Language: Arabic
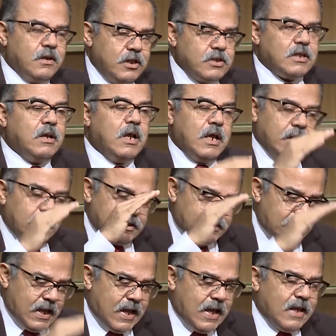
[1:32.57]
نزل
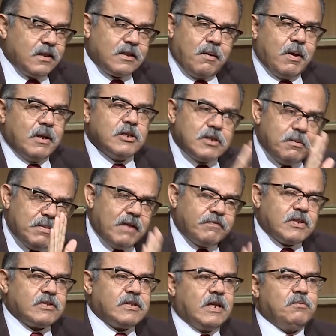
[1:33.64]
نزل اقل طبعا نزل
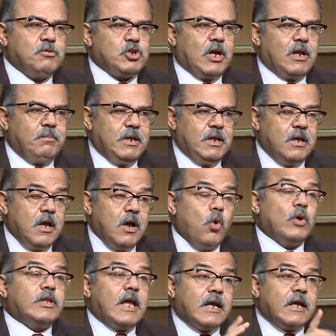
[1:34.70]
بنفس السعر اللي بيشتغل بيه
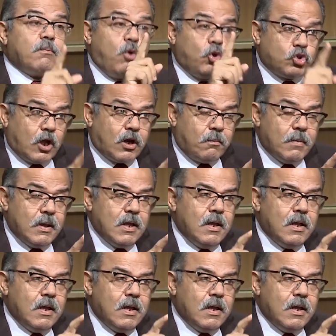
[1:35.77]
هو تاجر محترم